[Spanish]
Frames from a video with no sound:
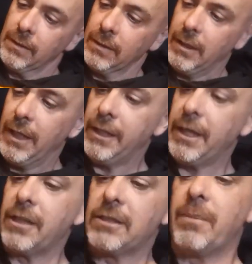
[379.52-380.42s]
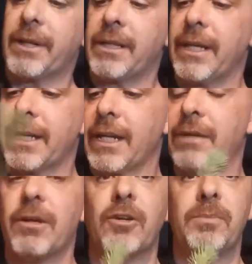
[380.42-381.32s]
Ahí ya en esta parte de aquí
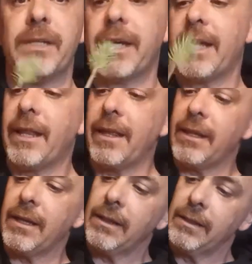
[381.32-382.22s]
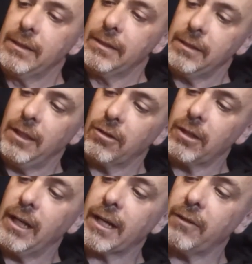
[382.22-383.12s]
arriba no pilla nada de, de lo que
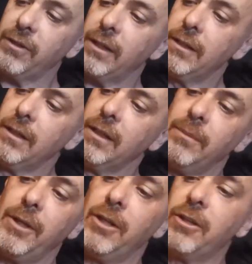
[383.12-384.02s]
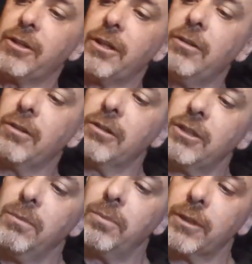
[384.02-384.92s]
es la rafia, pero ya os digo que no es
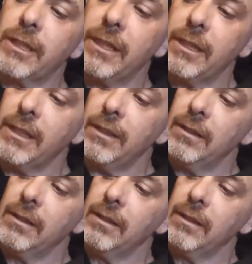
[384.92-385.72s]
importante